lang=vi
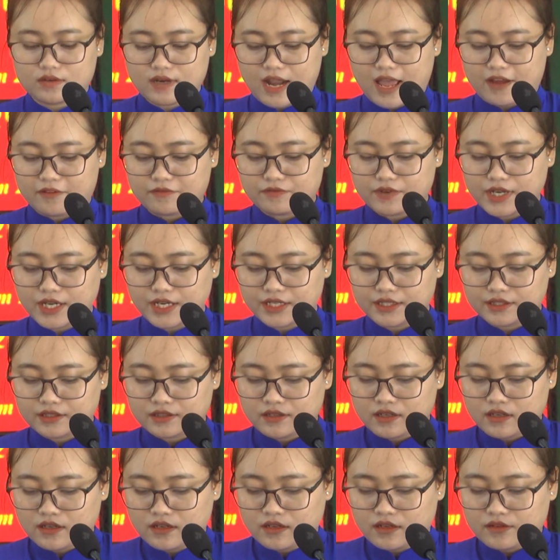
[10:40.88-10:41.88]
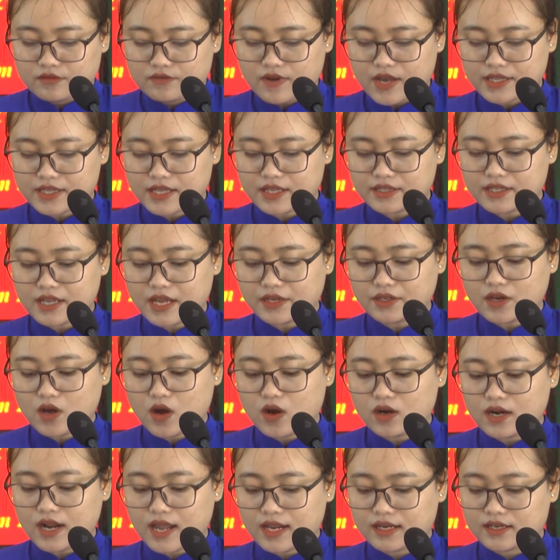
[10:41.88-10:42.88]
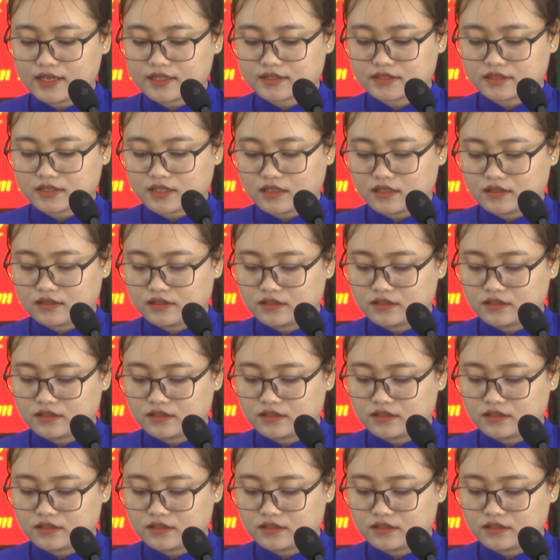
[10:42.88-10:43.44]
đã giao lưu thưởng thức các tiết mục văn nghệ đặc sắc,